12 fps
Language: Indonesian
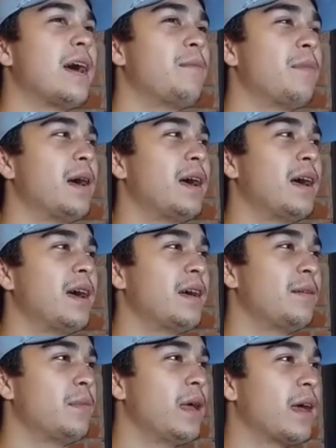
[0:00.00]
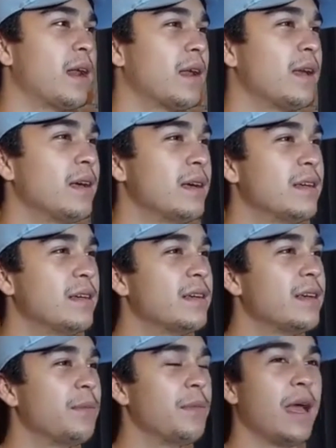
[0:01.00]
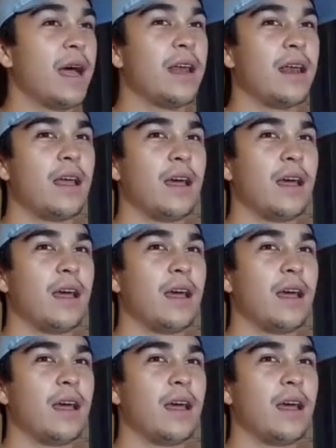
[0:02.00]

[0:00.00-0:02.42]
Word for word: Wedrayana mengungkapkan ada masa-masa